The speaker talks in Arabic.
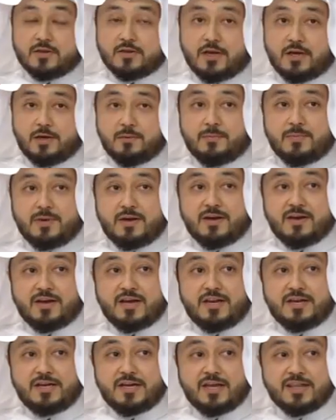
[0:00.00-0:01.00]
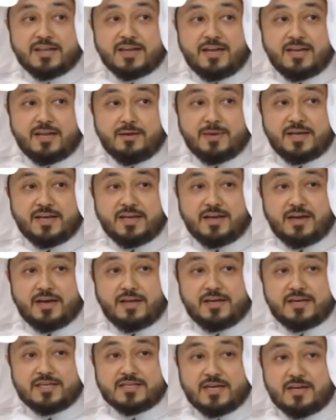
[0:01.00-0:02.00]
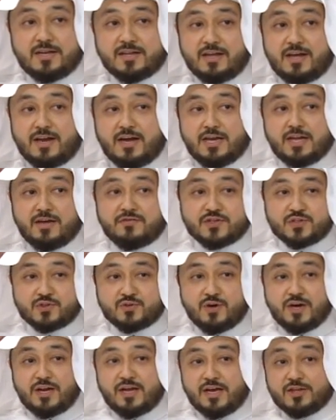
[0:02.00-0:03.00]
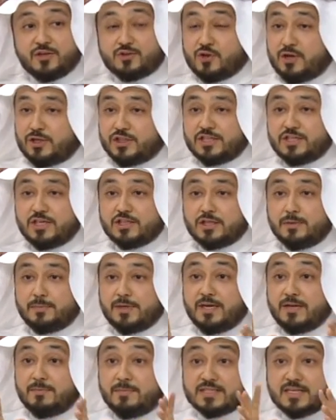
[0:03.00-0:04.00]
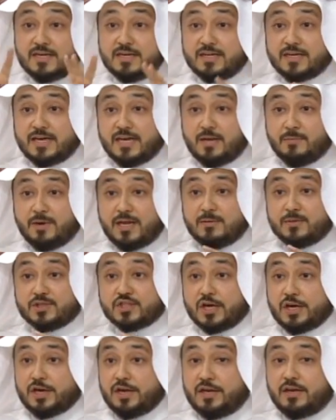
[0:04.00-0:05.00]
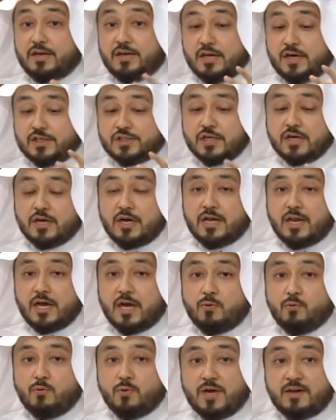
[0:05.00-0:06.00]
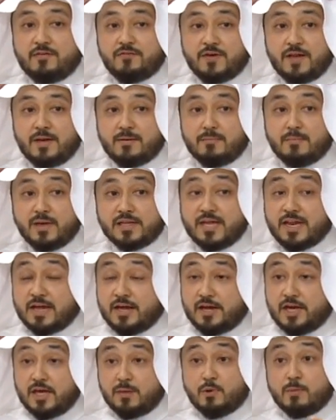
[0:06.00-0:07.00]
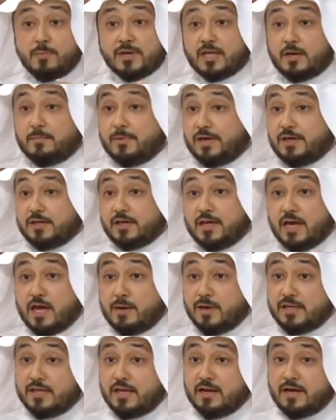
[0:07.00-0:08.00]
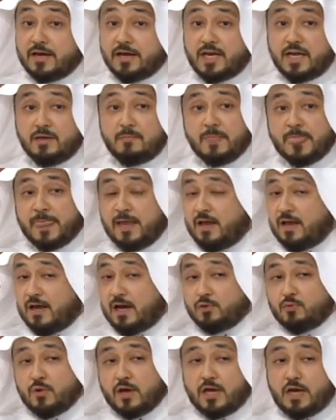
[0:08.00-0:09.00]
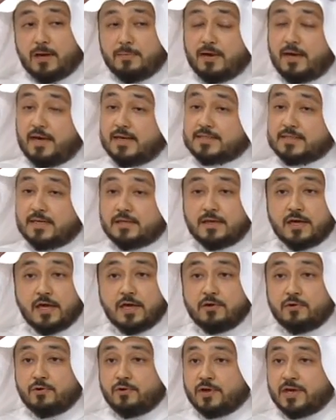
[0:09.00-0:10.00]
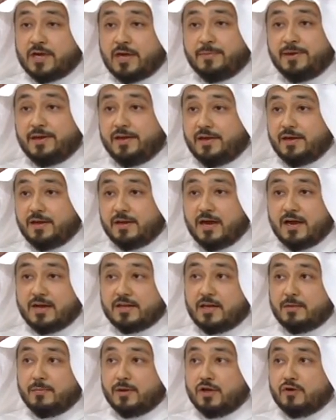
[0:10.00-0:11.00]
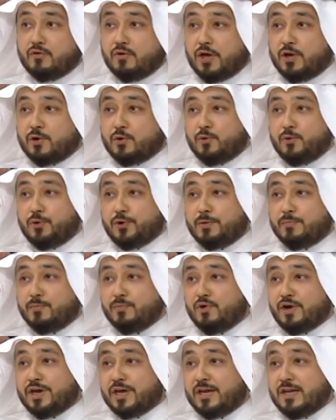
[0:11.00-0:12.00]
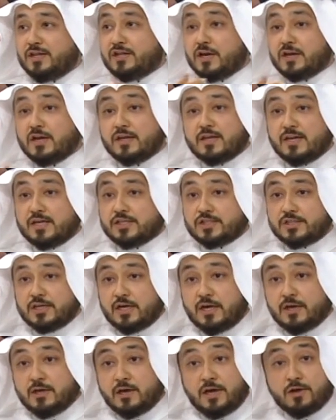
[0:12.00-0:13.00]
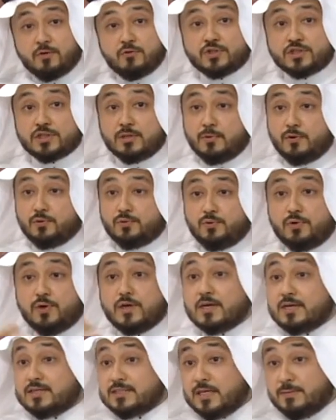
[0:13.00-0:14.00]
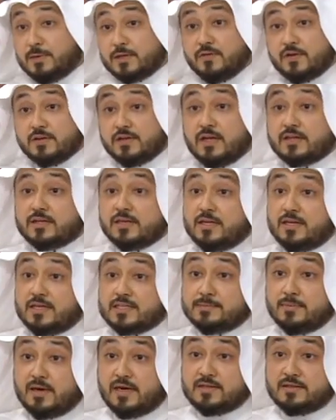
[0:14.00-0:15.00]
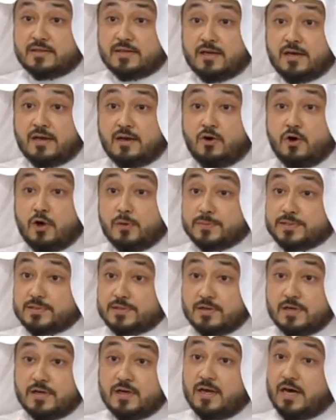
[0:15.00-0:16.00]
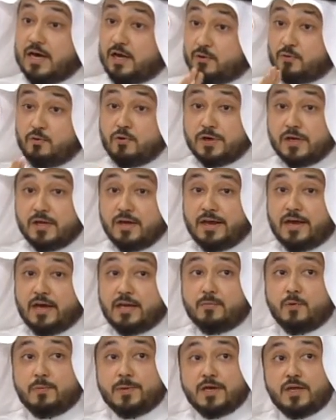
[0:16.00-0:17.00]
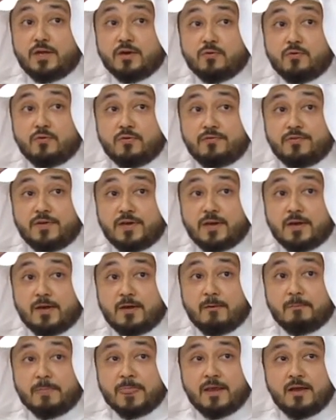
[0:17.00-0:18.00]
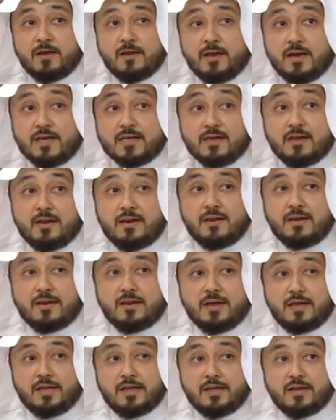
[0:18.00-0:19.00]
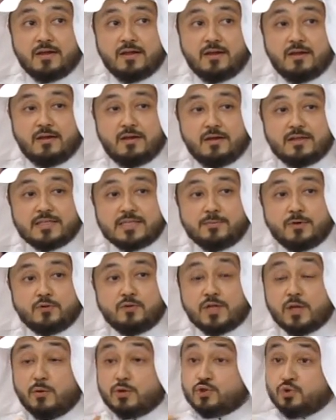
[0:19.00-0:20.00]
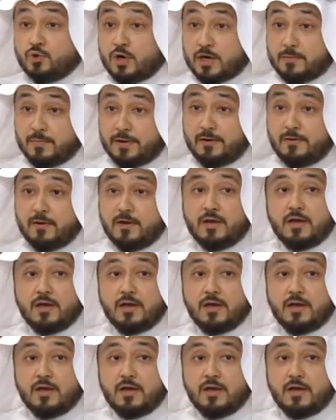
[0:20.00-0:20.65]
طيب آه، خليني اتكلم لك يعني اذا طلعنا في السؤال هذا سؤال جدا جميل بس خليني اتكلم عليه من شقين الشق الاول في المدى القريب والمدى البعيد المدى القريب اتوقع ما حيصير تغير كبير اكثر من انه حيكون ممكن الانترنت الاشياء حيخش الموضوع زي ما تفضلتي السمارت آه، هومز حيكون يعني ممكن يكون فيها آه، يعني زي ما تقولي توجه اكبر